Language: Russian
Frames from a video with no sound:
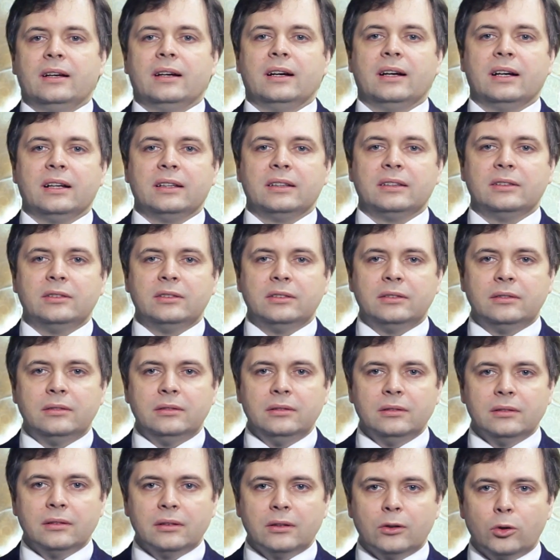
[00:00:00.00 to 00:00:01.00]
А,
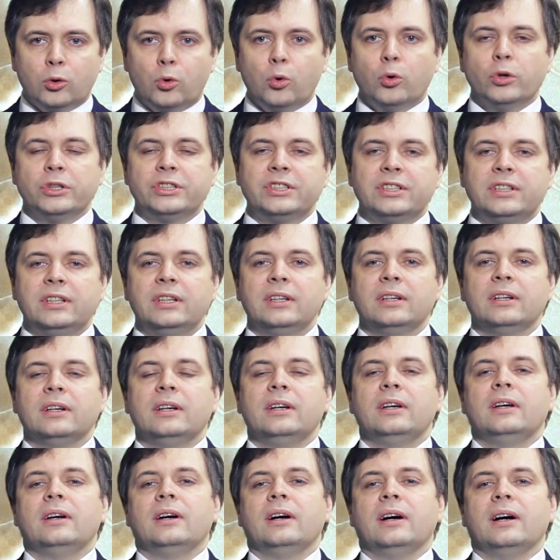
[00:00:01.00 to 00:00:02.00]
гости
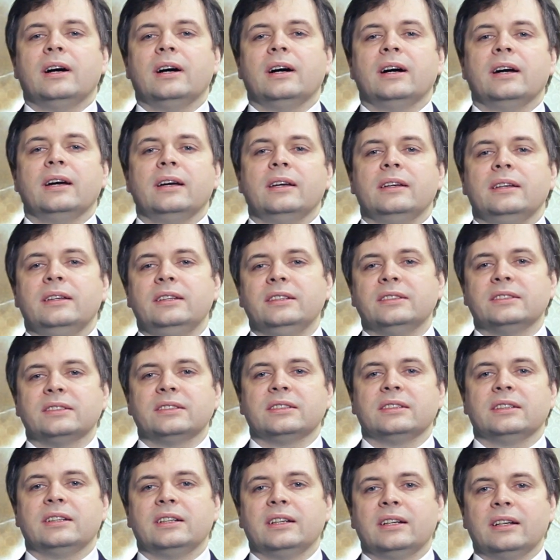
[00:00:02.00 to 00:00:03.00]
а,
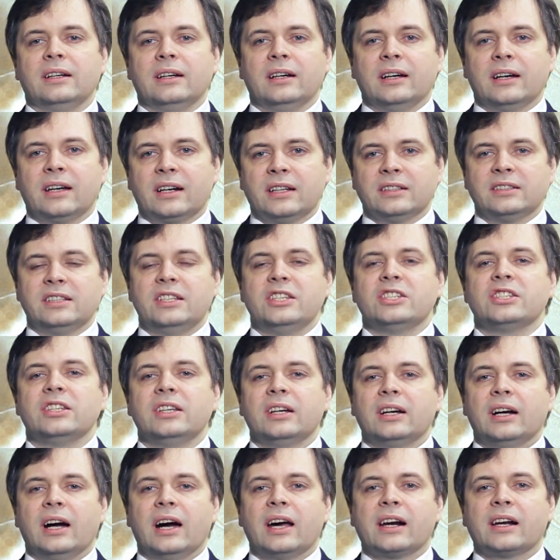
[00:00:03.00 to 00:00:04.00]
из а,
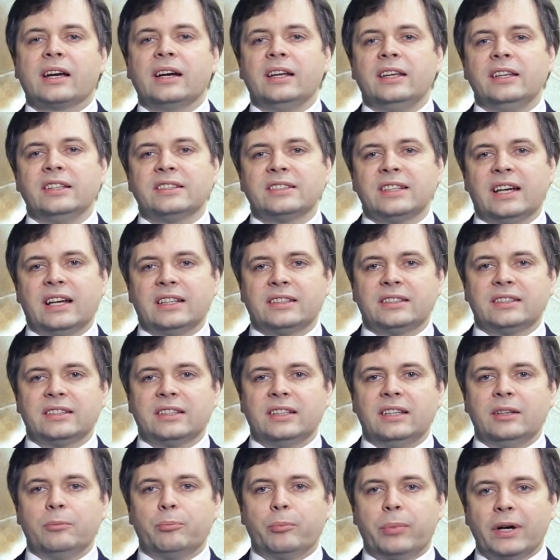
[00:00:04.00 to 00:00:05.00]
различных
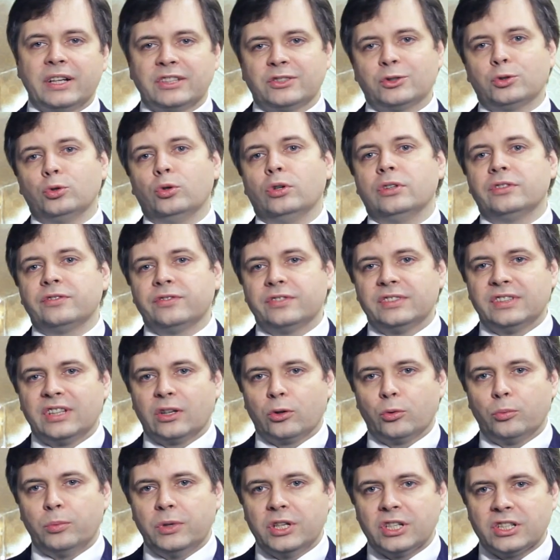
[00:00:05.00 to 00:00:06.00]
организаций, посольств
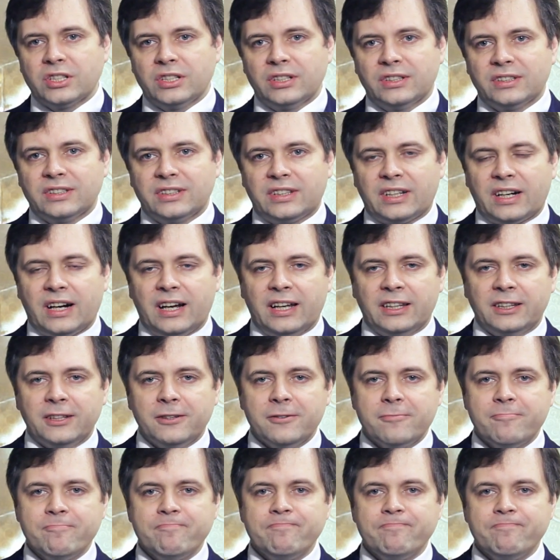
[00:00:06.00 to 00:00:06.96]
зарубежных стран.